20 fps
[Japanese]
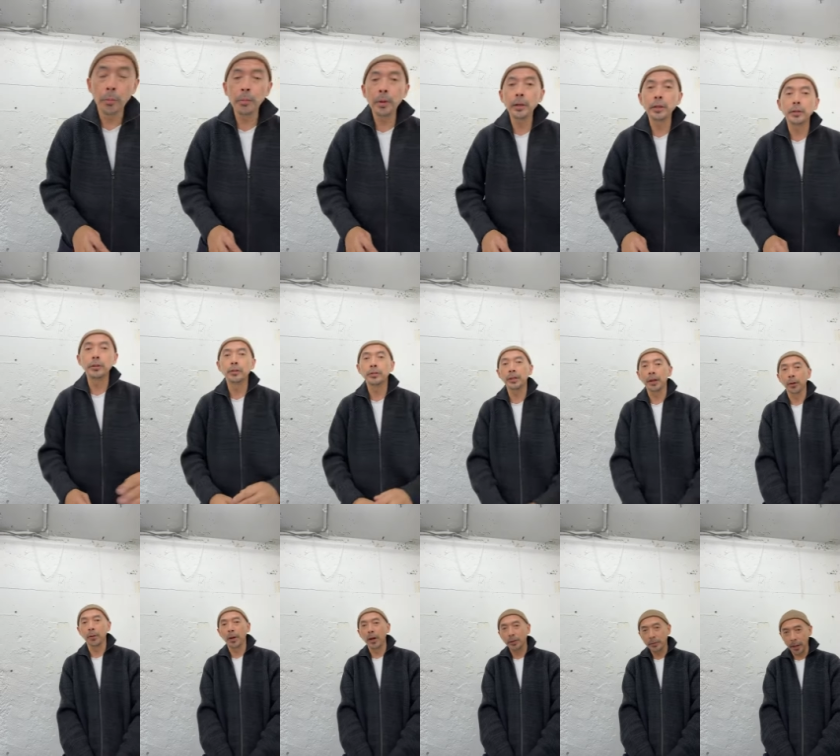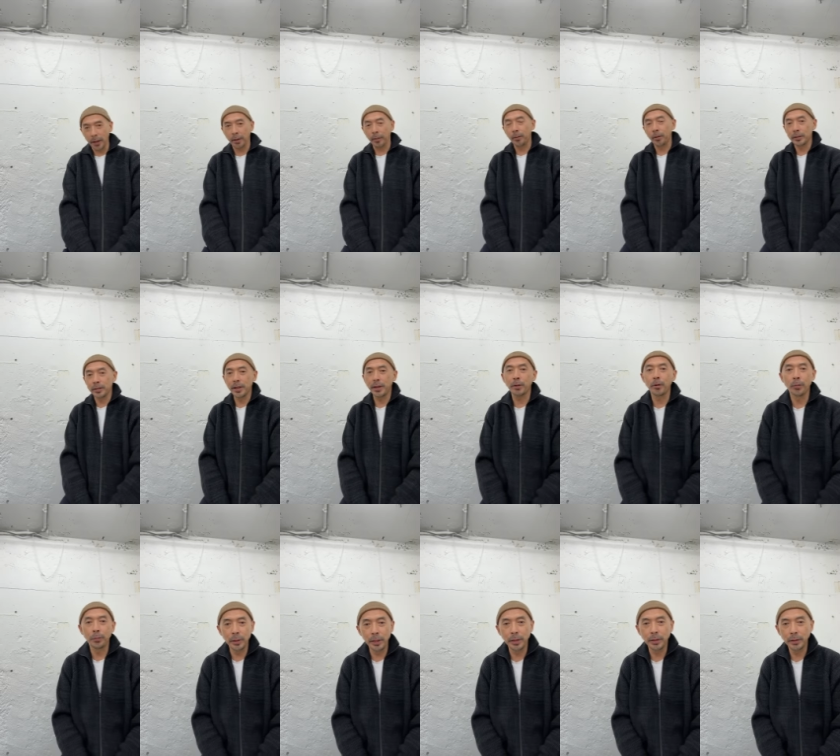万9500円これ税
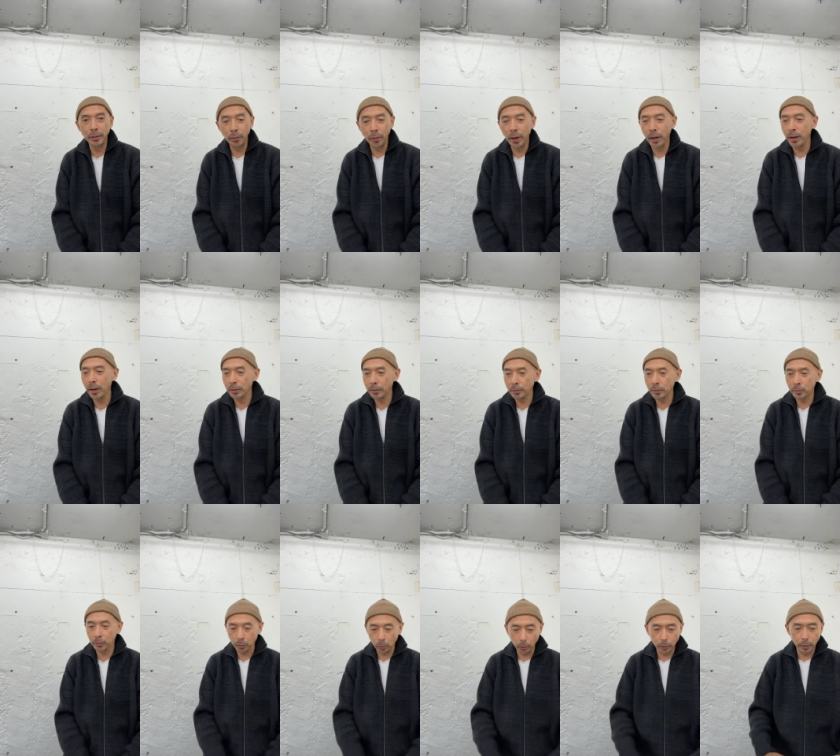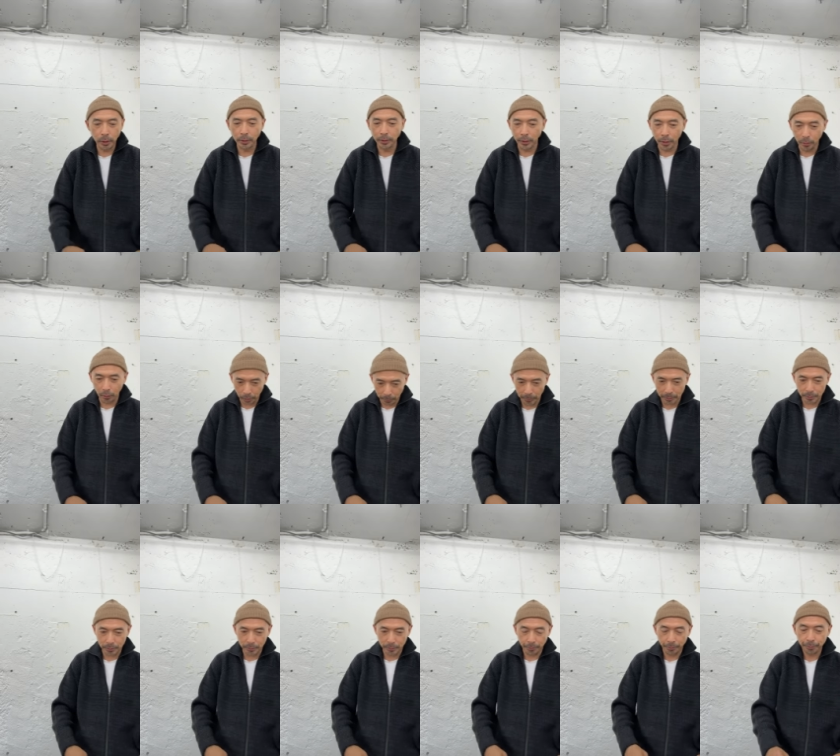込みの価格となっておりま
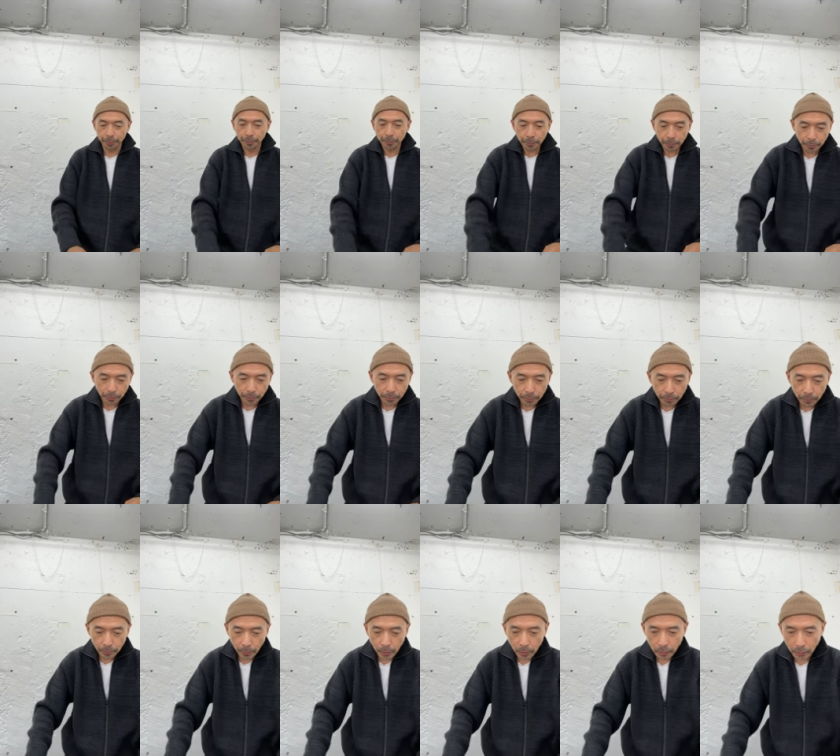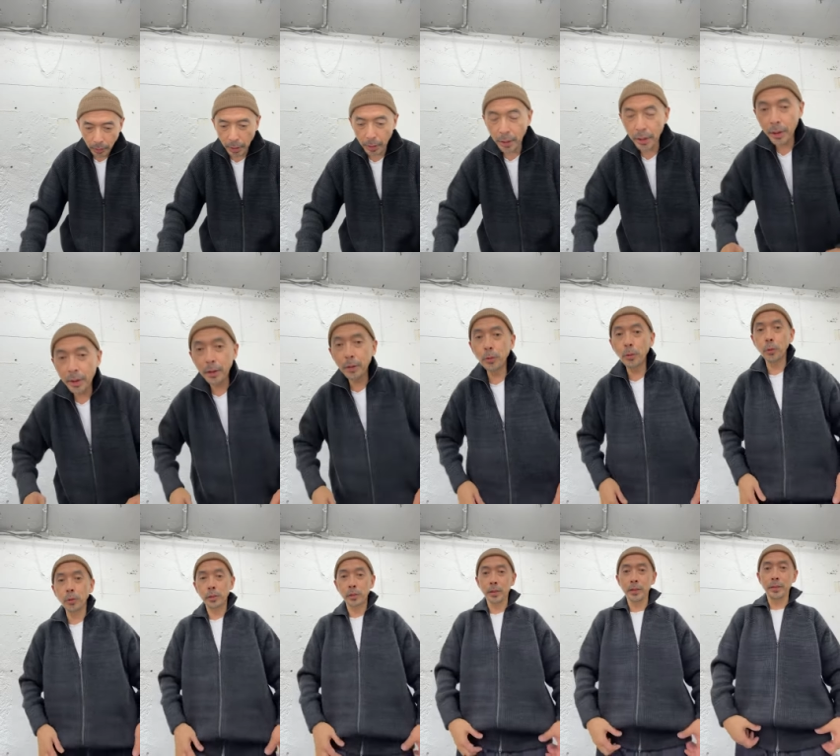すで、えーと、
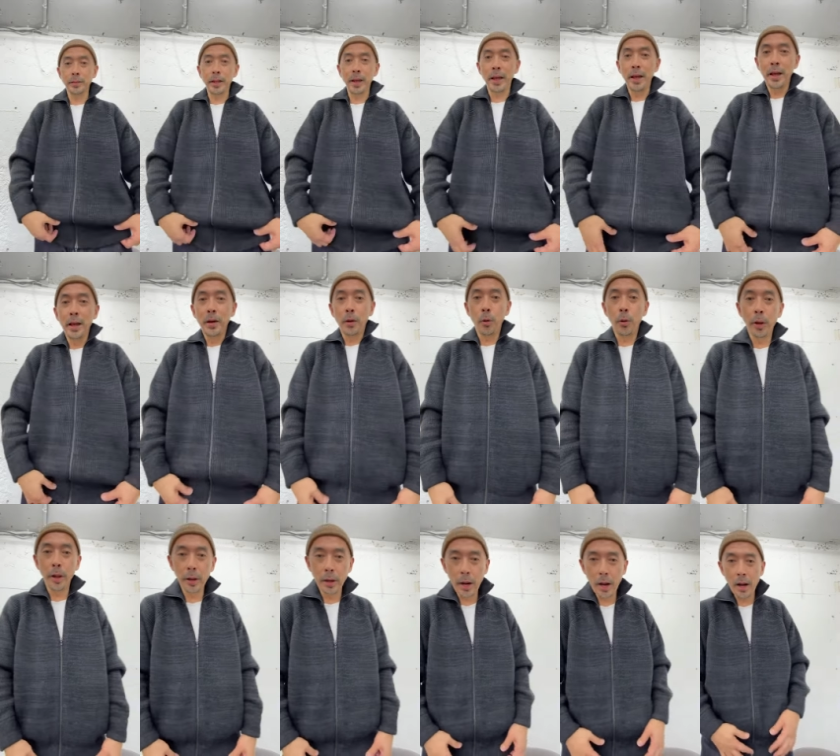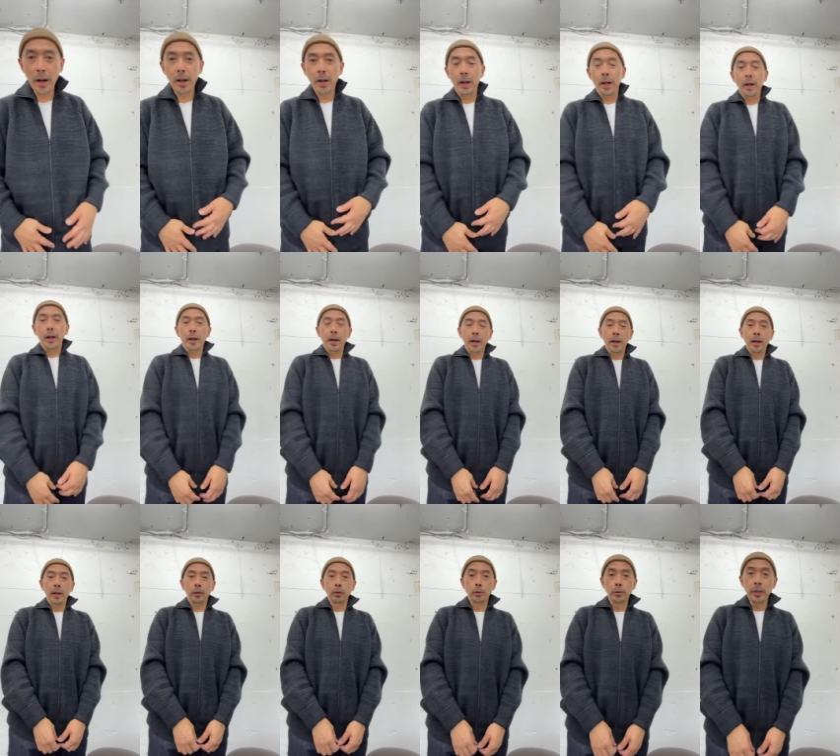こちらですねこれが、
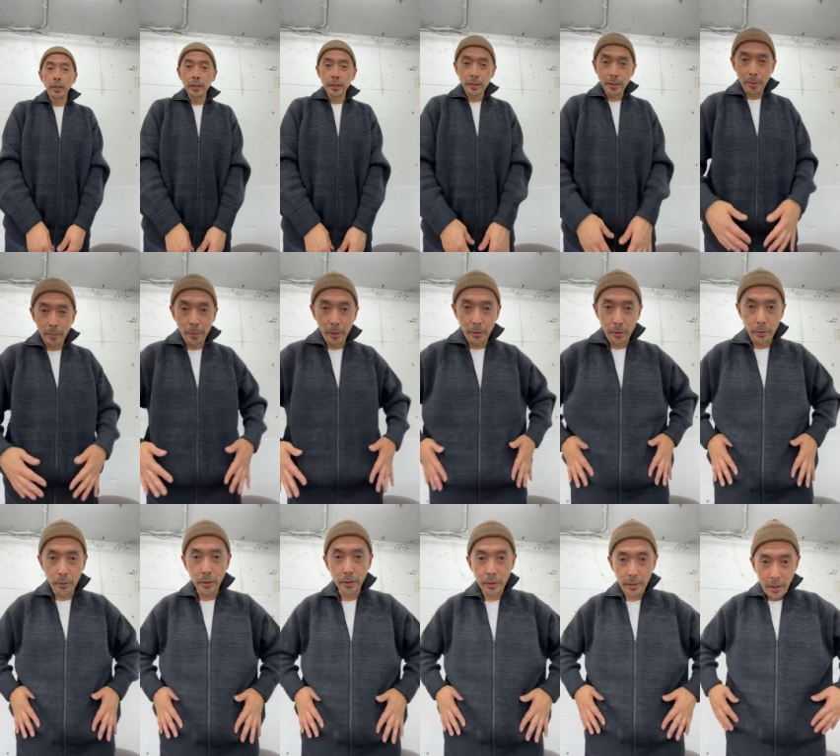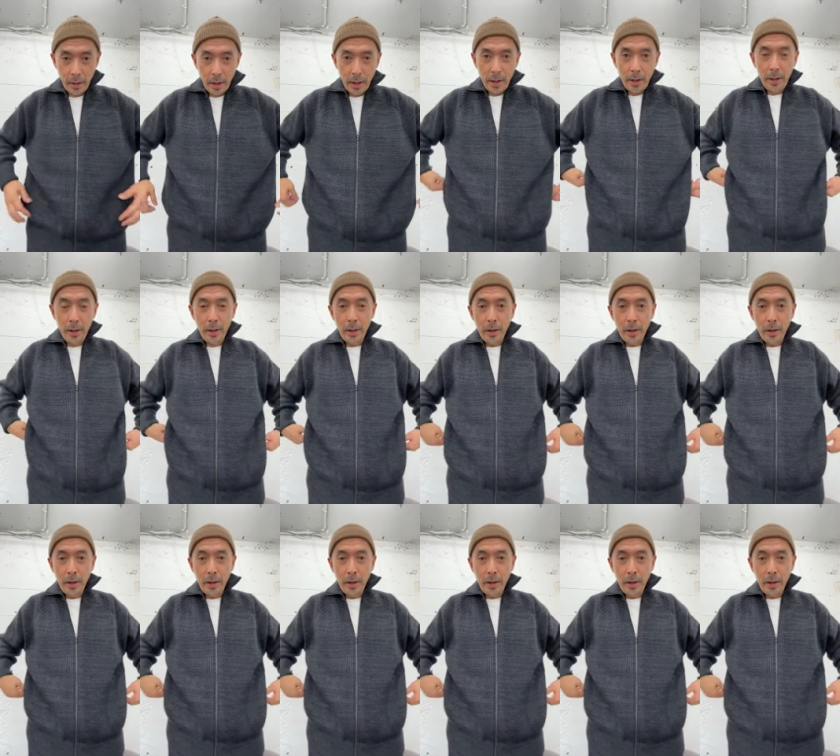えー、とフリンジさん別注ですね